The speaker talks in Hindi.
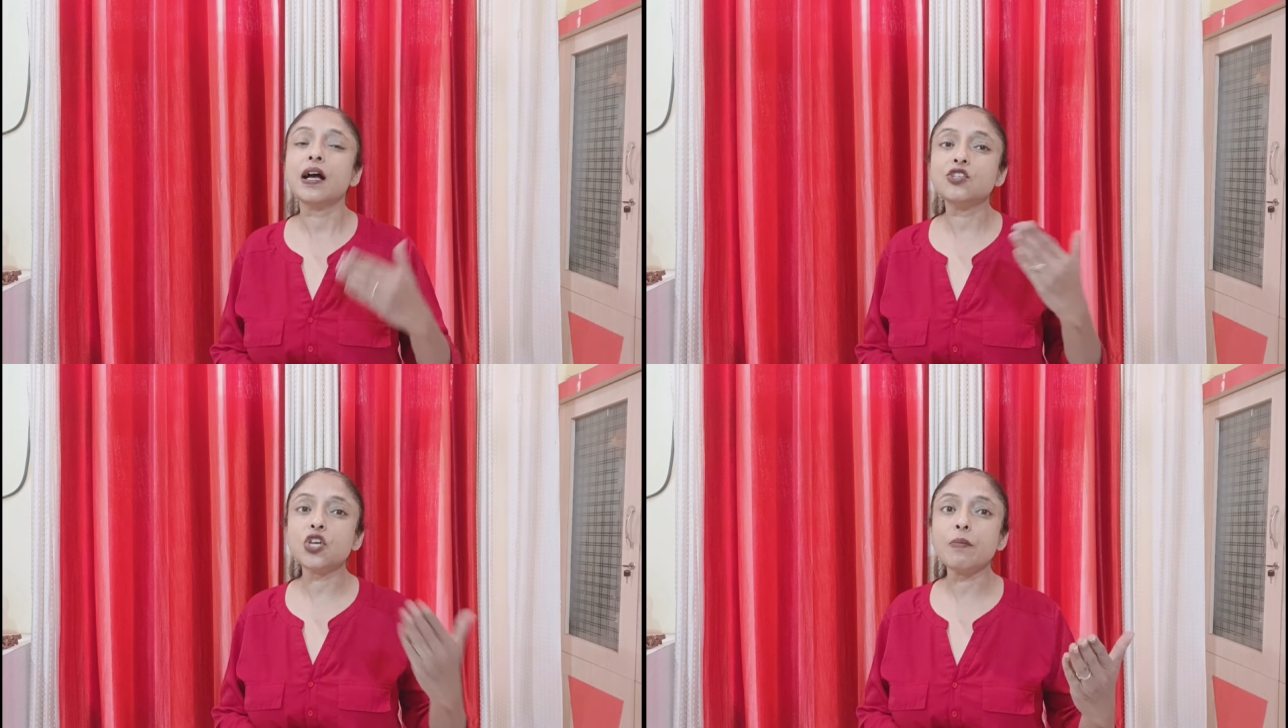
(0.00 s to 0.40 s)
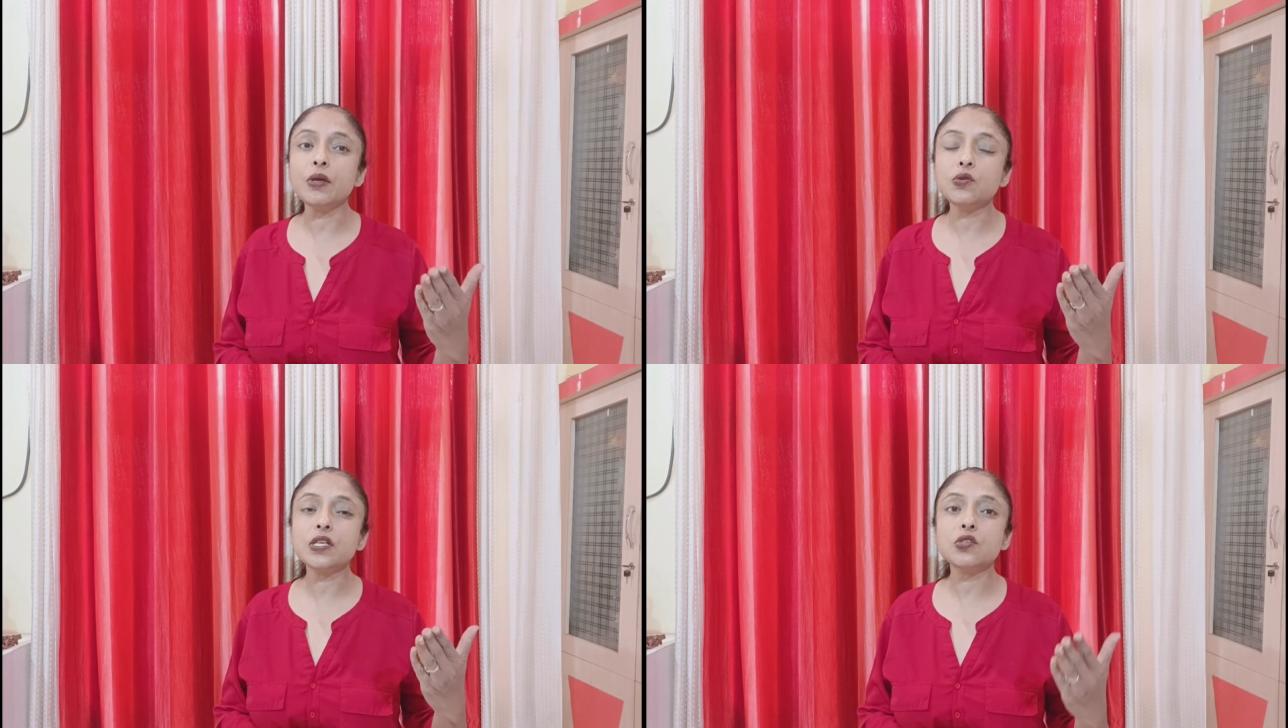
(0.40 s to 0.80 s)
अच्छा
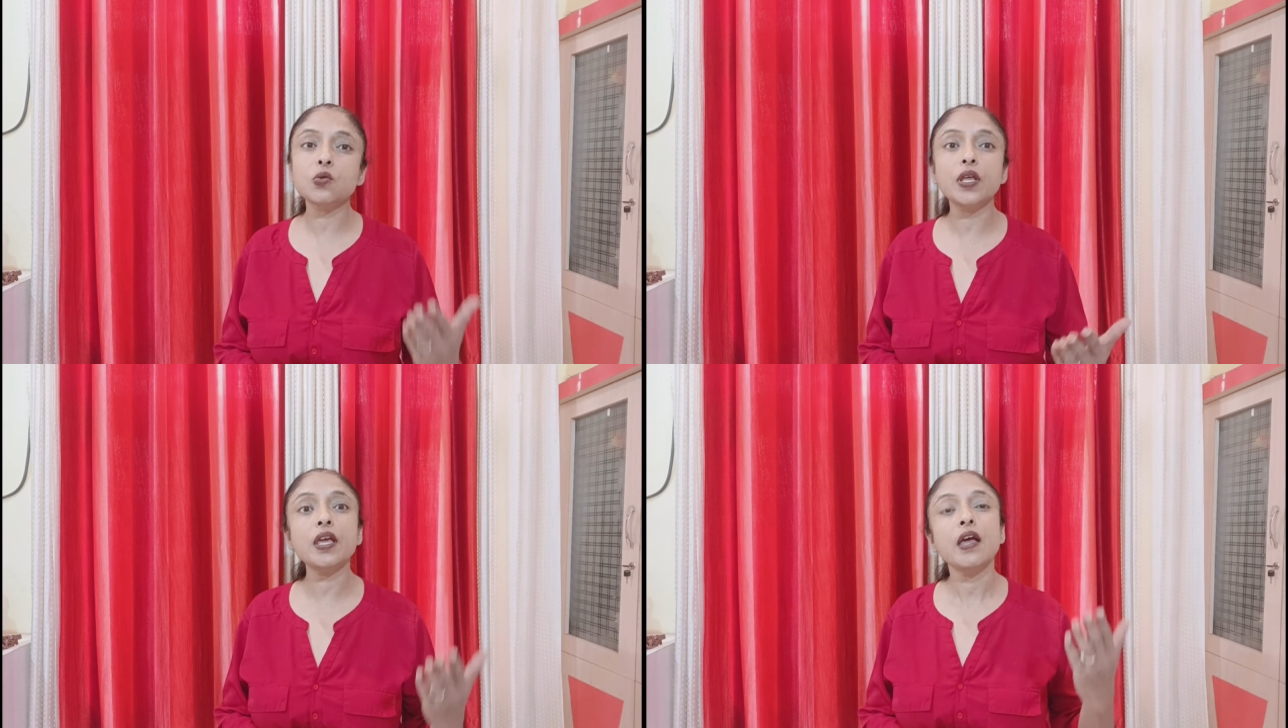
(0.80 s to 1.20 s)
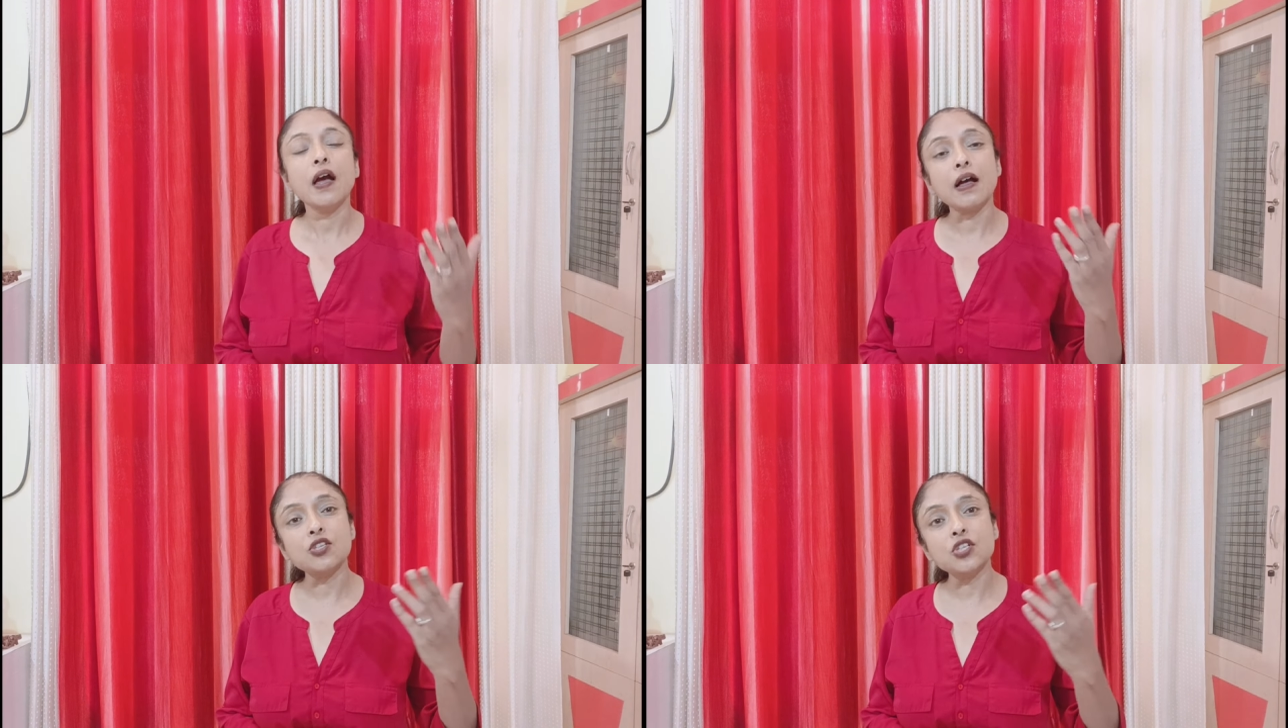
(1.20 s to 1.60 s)
म्यूजिक सुने
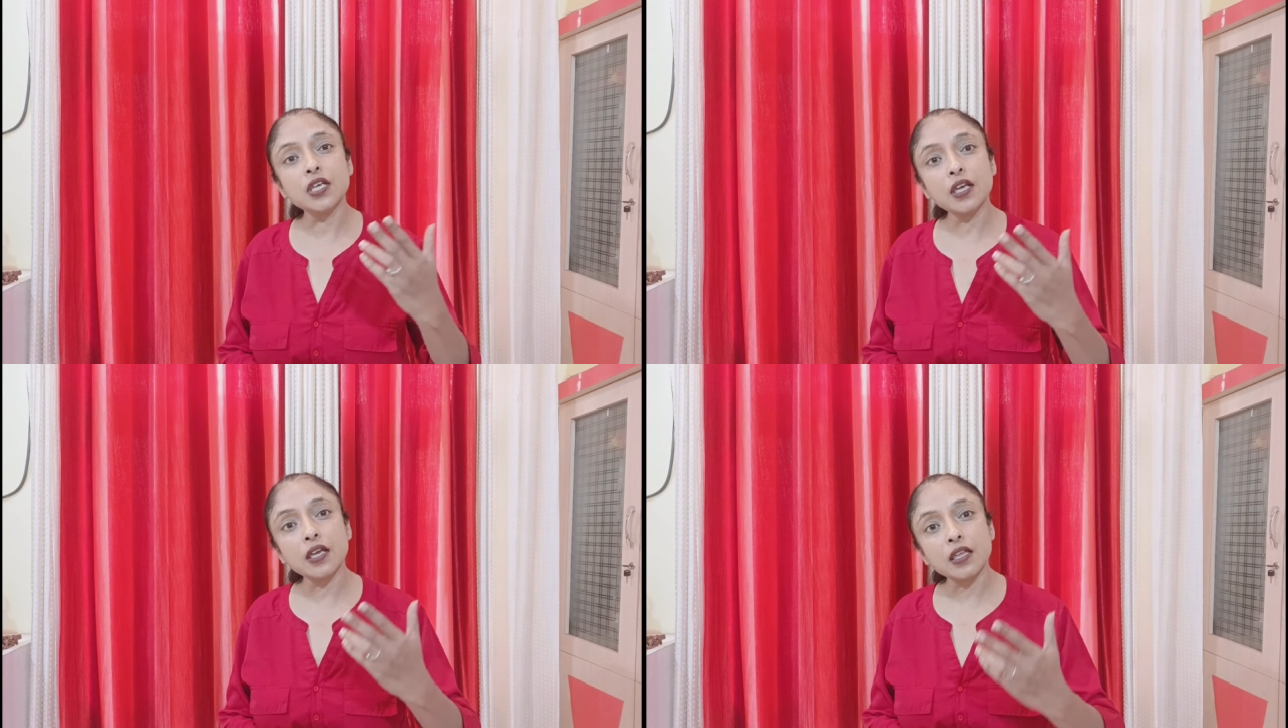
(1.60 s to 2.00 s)
अच्छी